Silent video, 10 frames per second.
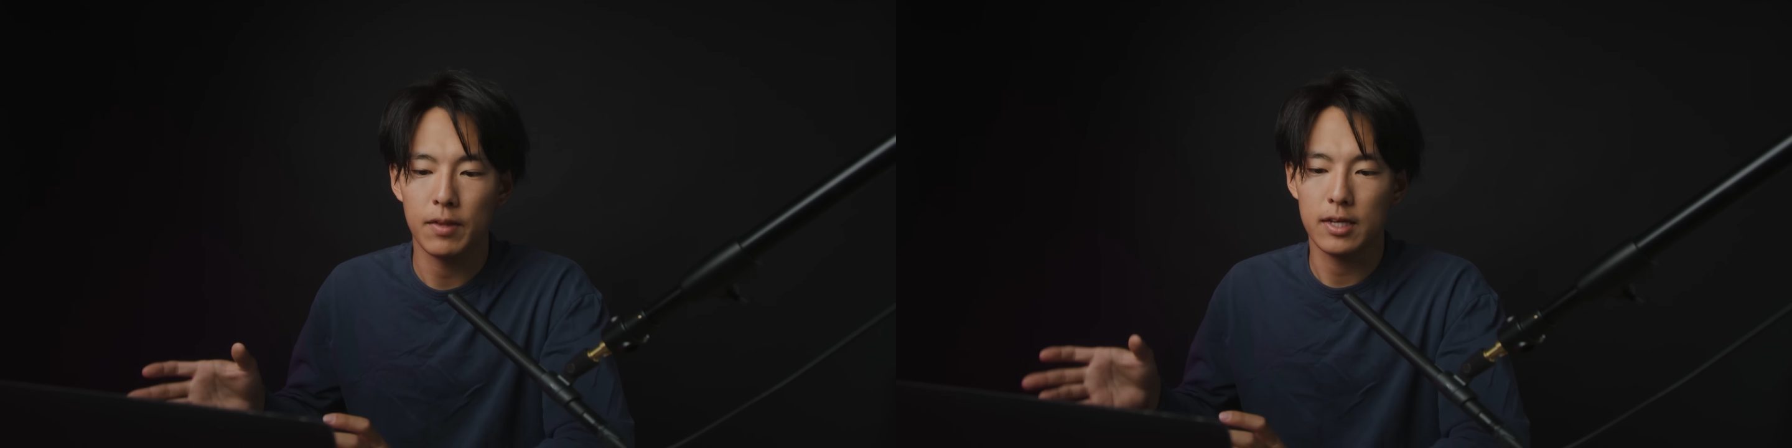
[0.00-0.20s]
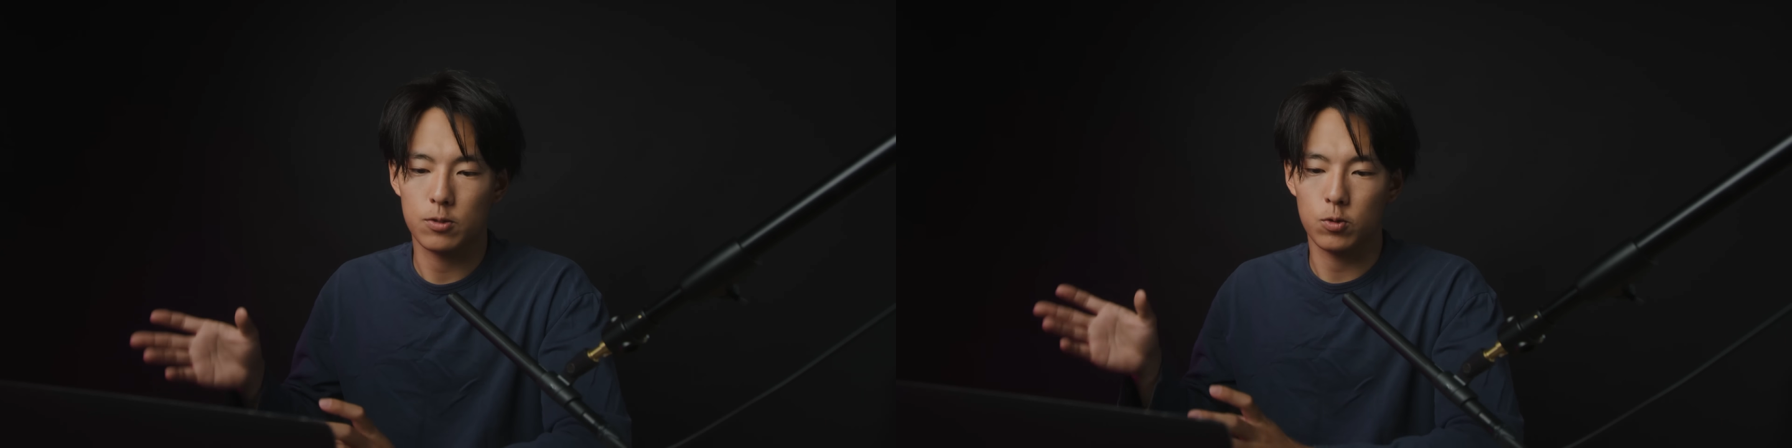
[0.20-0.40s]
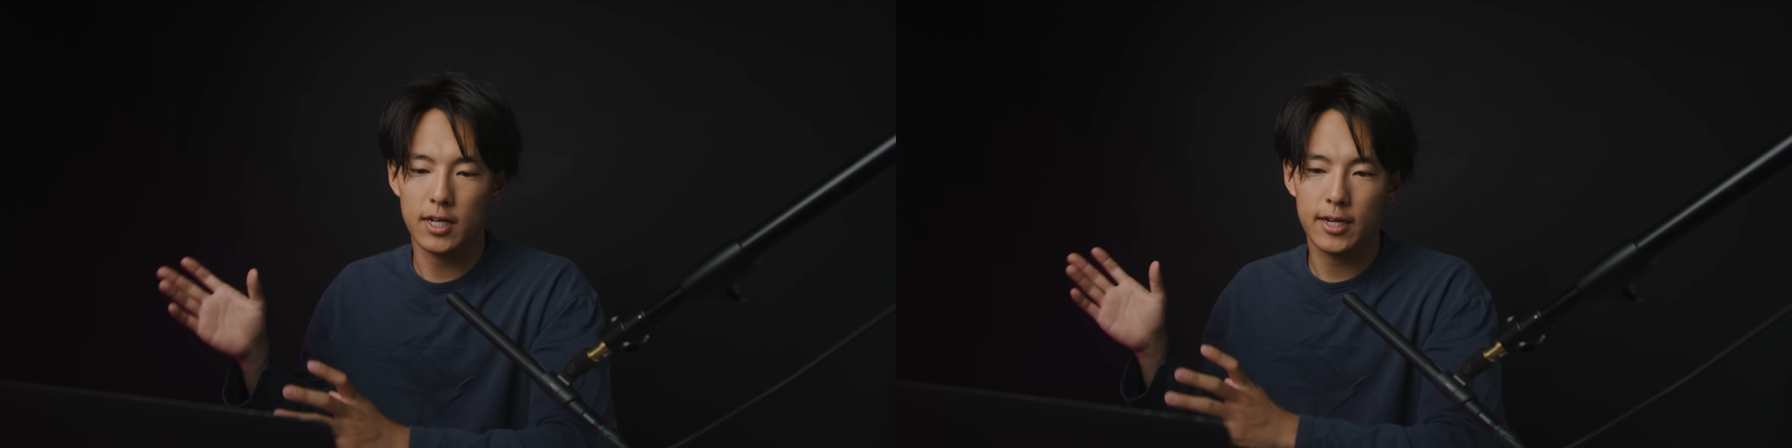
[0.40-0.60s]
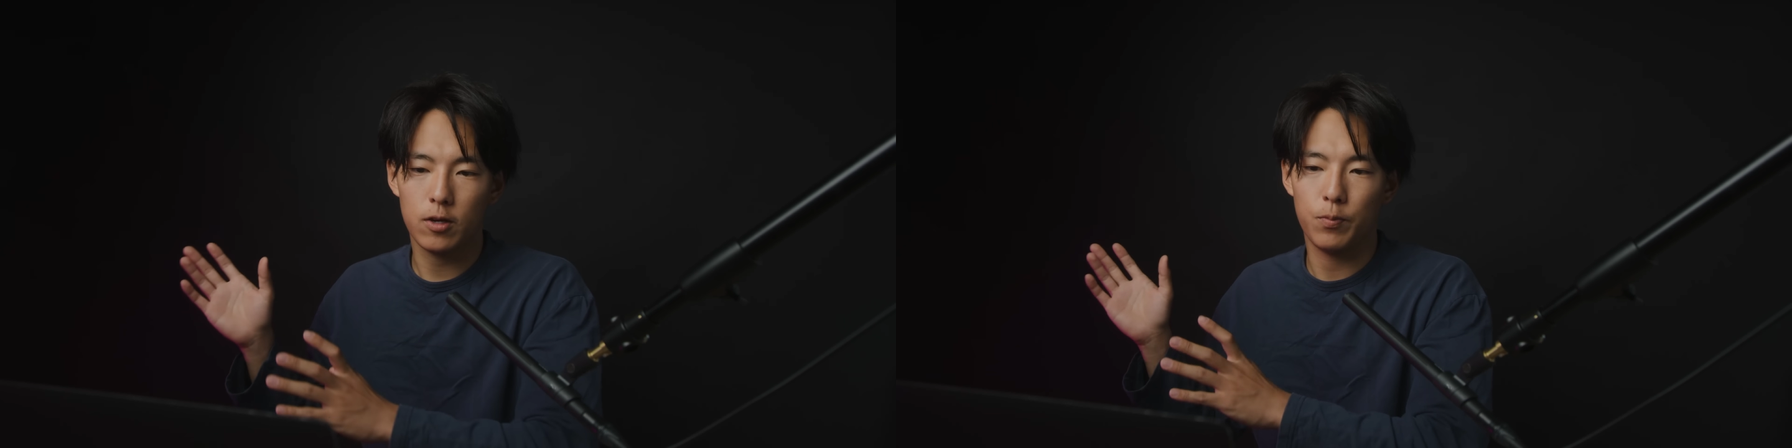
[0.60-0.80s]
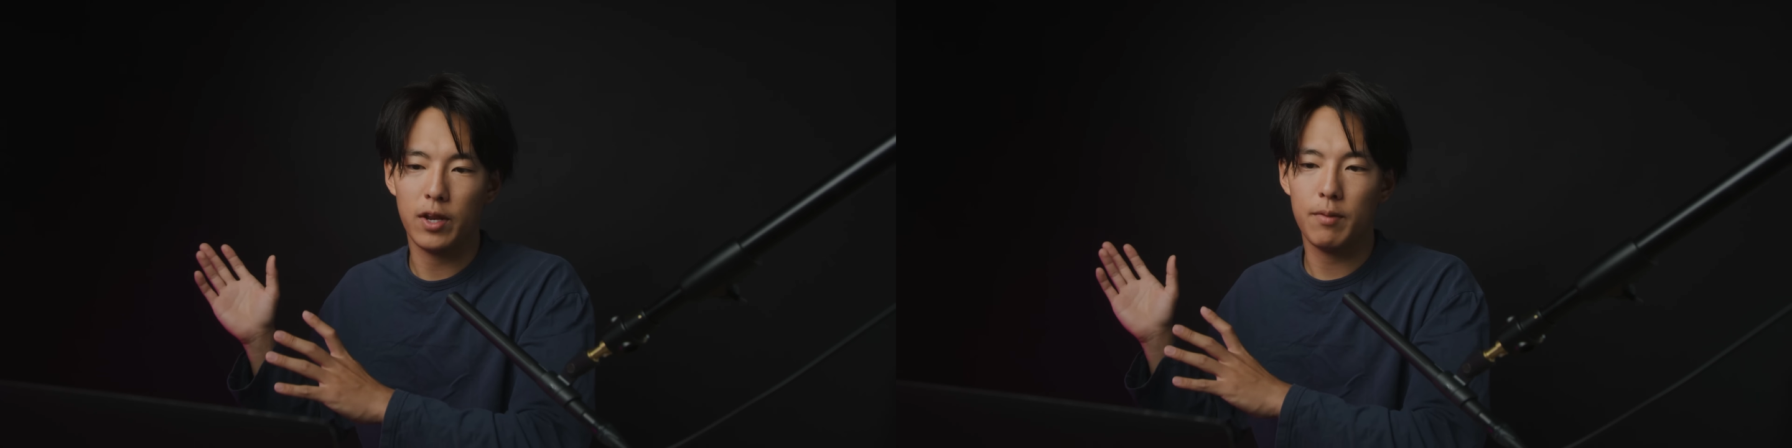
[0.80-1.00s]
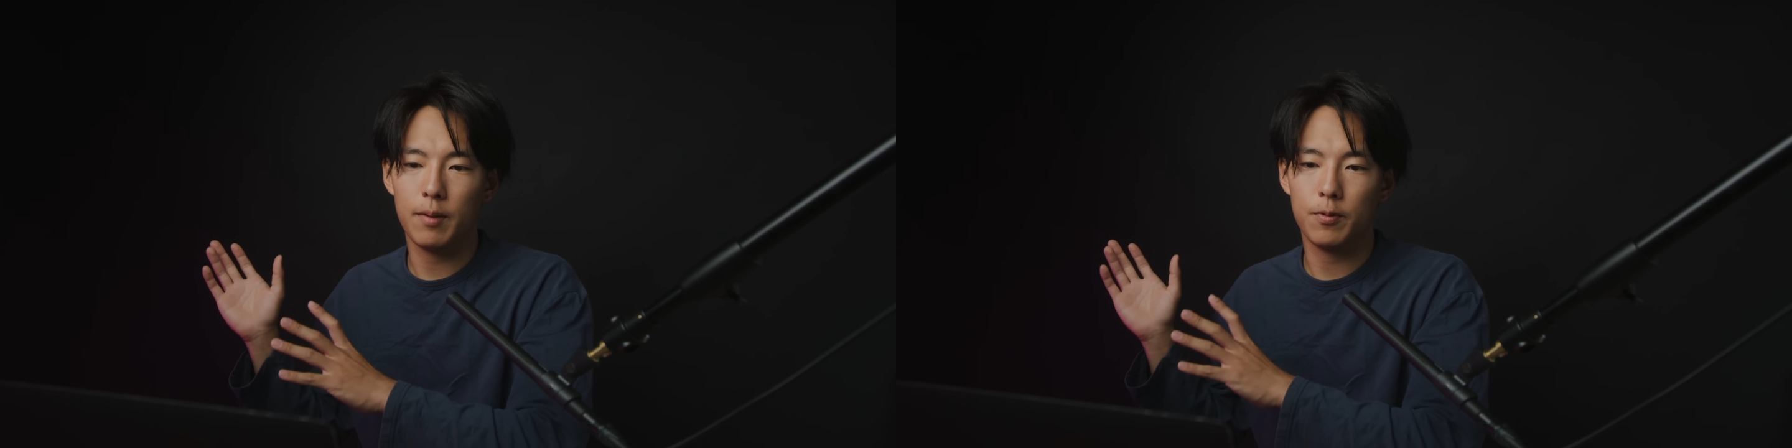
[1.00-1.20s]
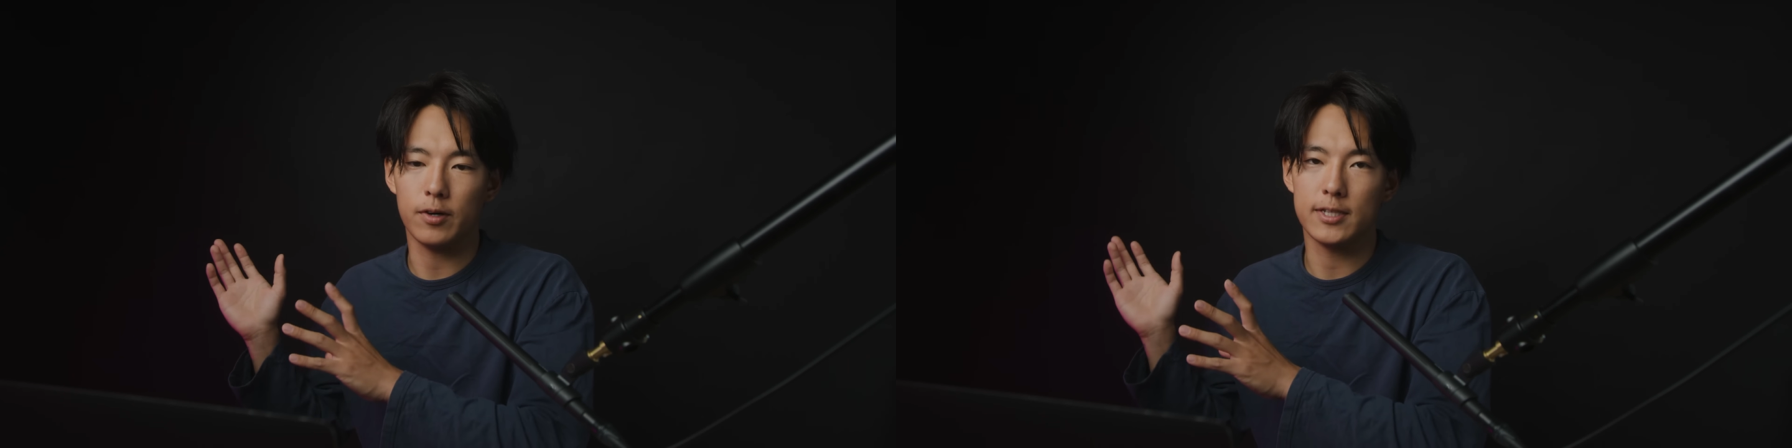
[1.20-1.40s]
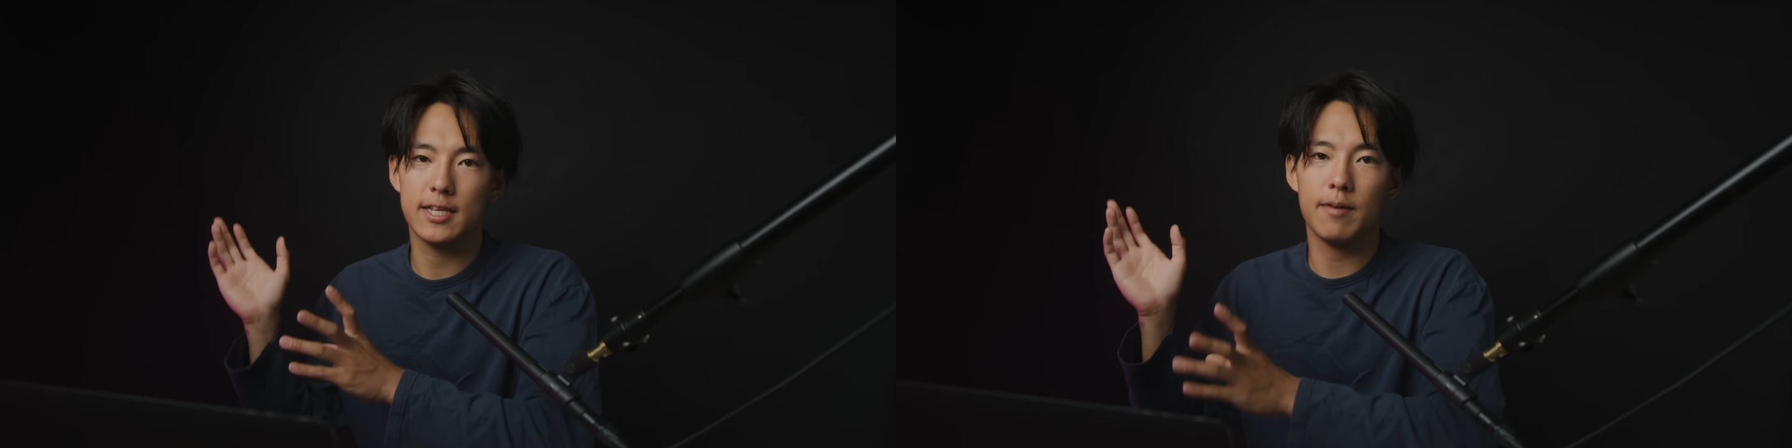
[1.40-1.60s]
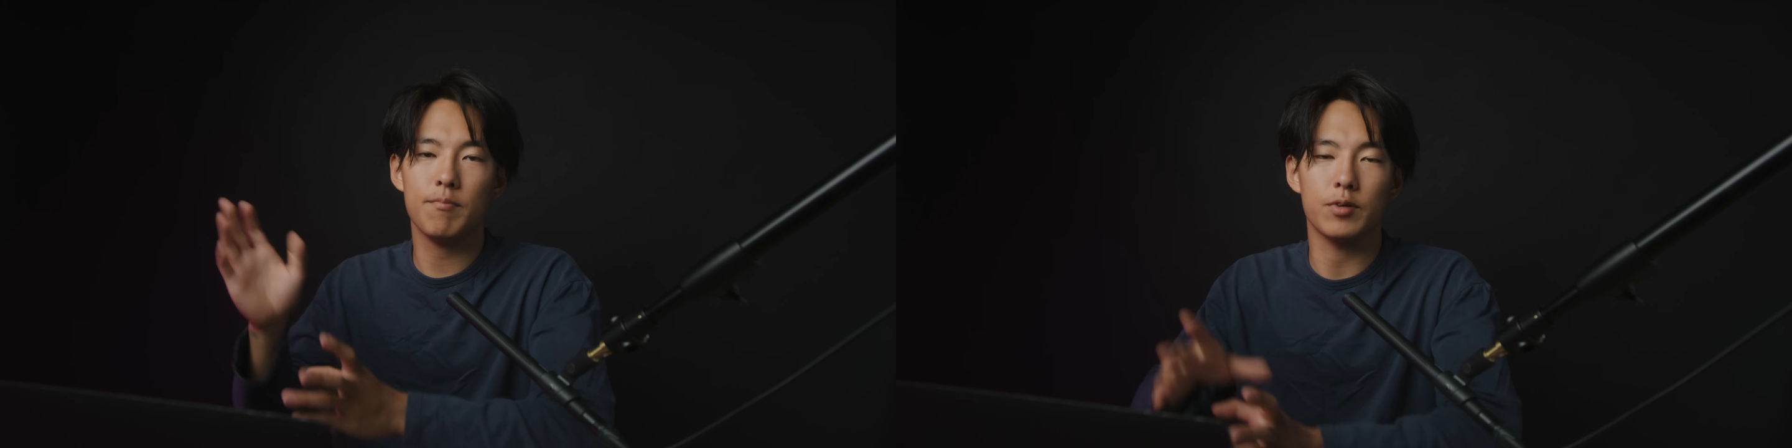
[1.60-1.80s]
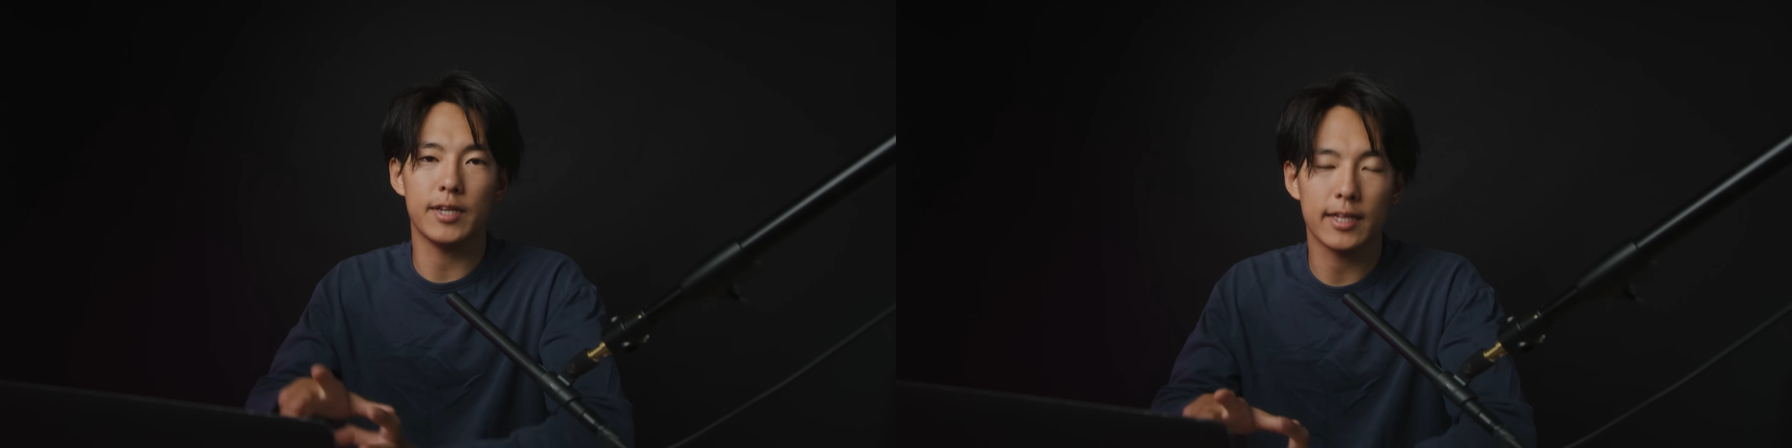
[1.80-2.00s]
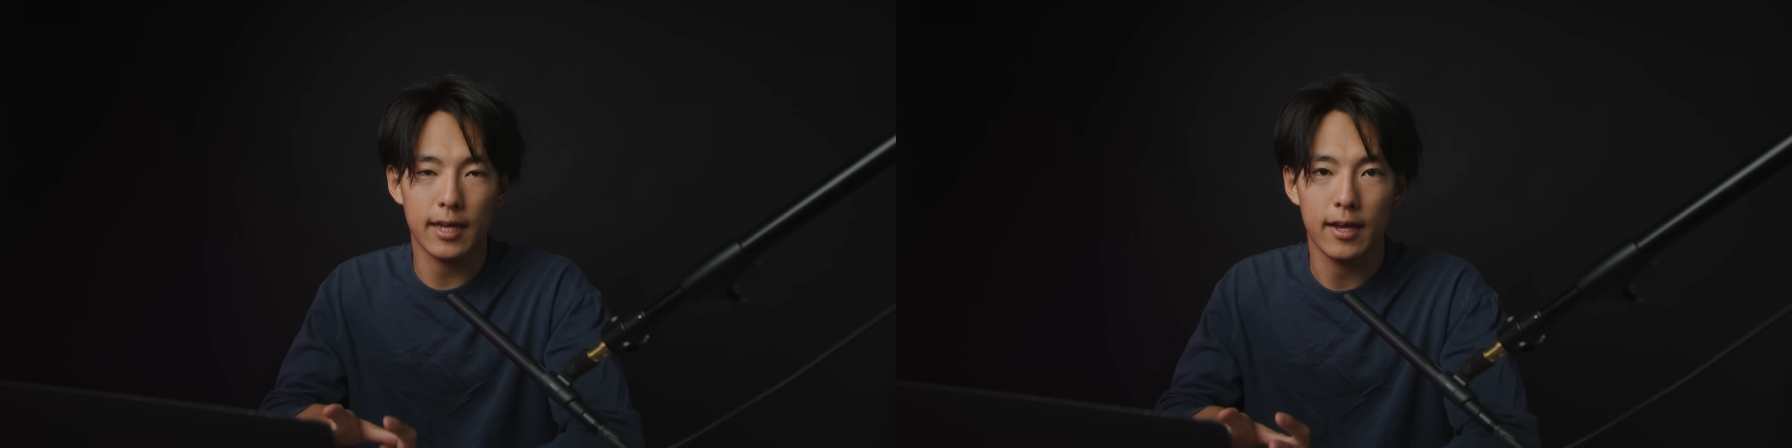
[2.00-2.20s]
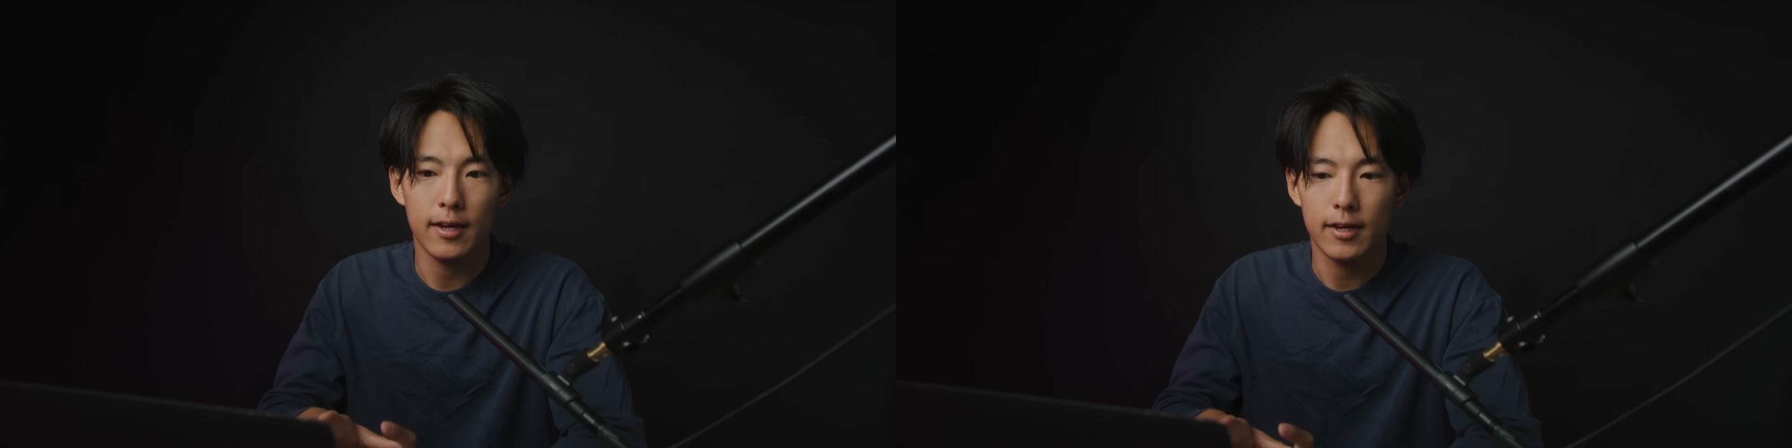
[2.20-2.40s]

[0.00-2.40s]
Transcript: 素材をプレミアプロに全部入れて、